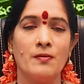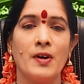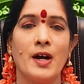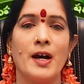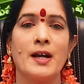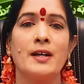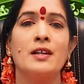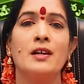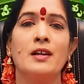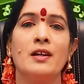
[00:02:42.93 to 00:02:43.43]

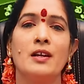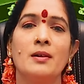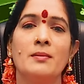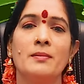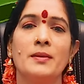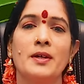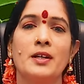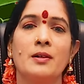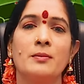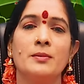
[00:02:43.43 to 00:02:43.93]
వాటిల్నే
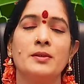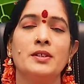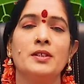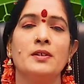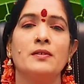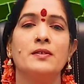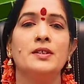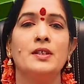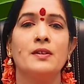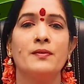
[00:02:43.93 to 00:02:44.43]
మనము
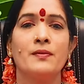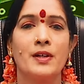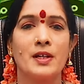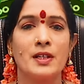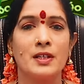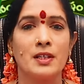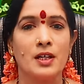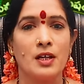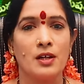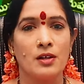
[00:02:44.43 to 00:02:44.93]
సంవత్సర
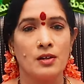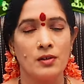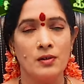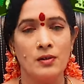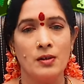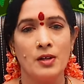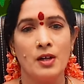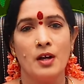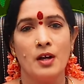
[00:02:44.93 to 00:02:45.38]
ఫలితాల్లో